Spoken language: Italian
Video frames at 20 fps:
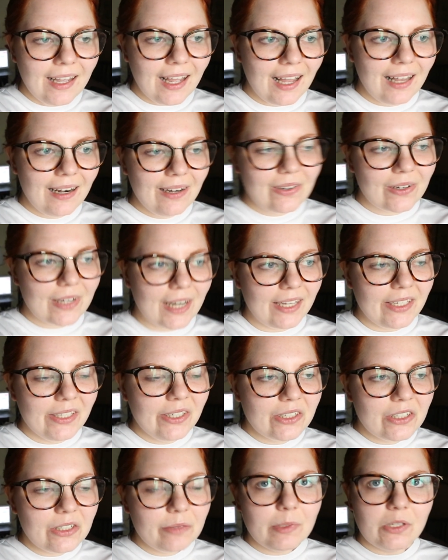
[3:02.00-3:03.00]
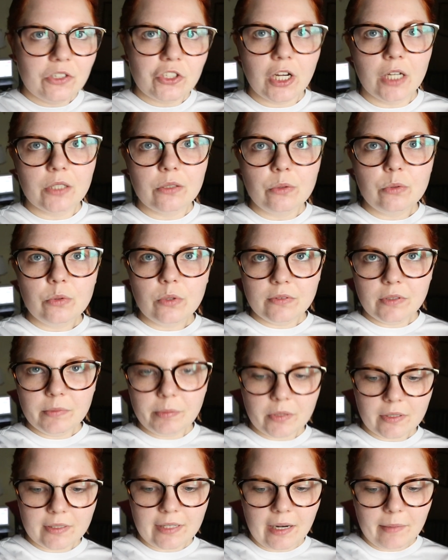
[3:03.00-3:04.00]
Allora, io ho cominciato un nuovo
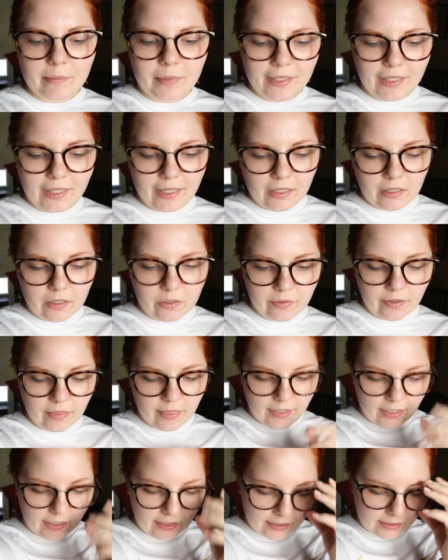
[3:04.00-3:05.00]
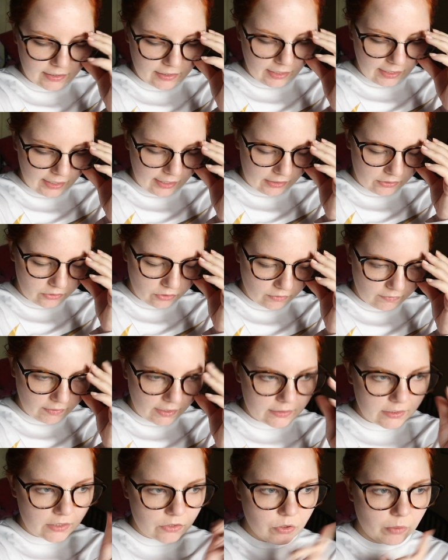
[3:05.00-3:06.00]
programma di Chloe Ting e
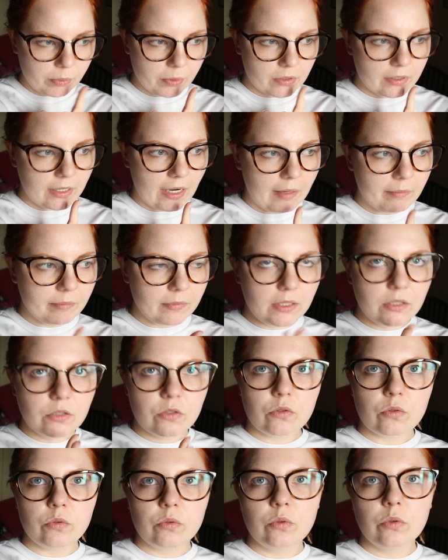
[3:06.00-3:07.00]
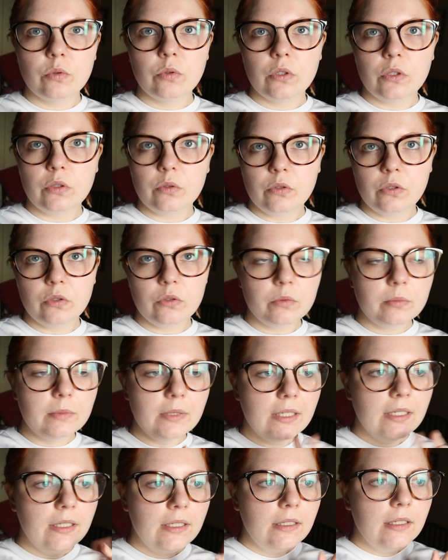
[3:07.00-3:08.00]
trovate i suoi programmi su
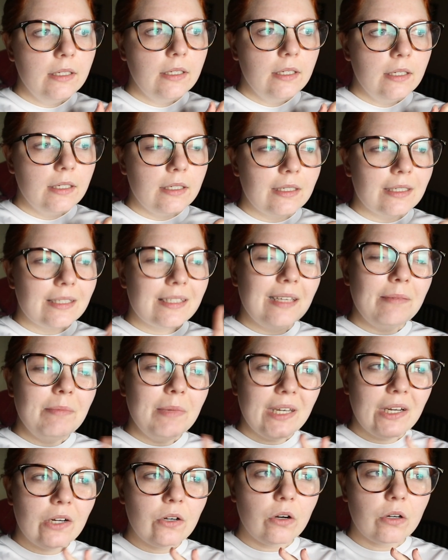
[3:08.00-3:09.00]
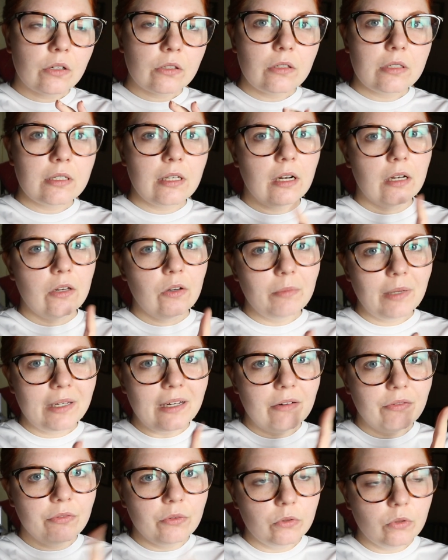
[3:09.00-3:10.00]
YouTube. Eh, se mi ricordo, se la Liuba
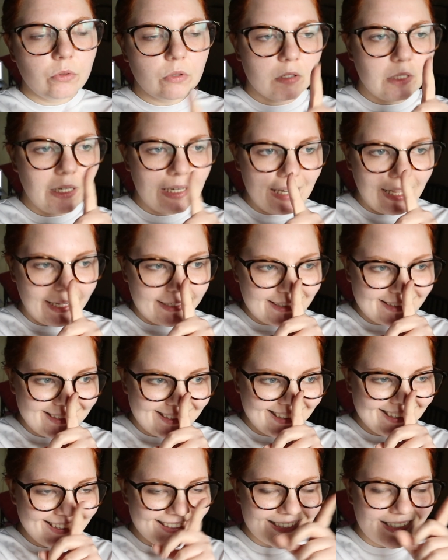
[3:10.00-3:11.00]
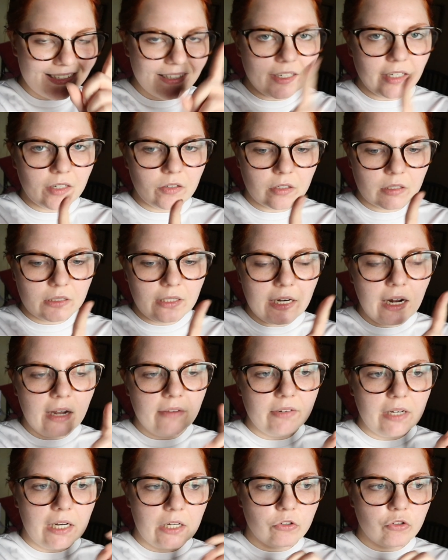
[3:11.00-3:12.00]
del futuro dell'editing si
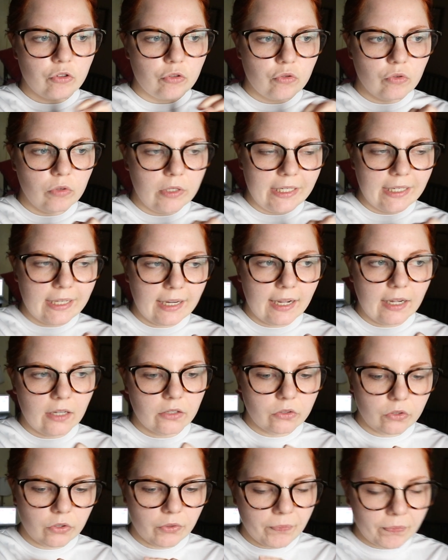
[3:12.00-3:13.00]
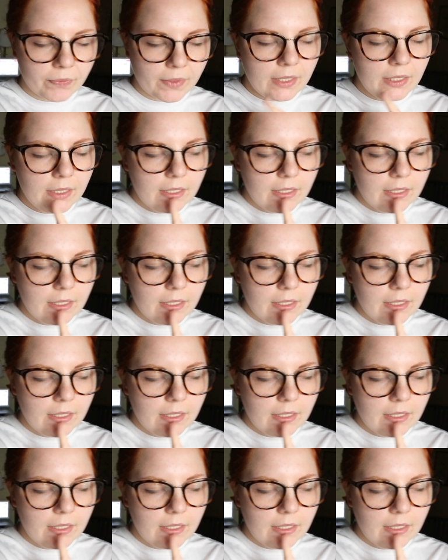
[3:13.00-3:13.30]
ricorderà, vi lascio giù linkato